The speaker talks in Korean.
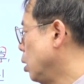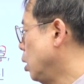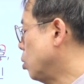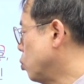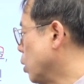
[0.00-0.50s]

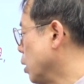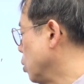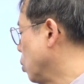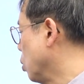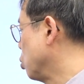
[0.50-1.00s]
입구 가
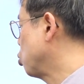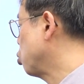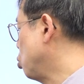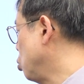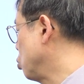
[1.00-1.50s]
아니고
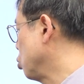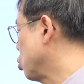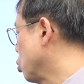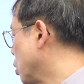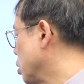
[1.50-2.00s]
출구
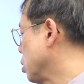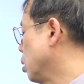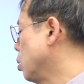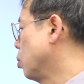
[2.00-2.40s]
쪽에서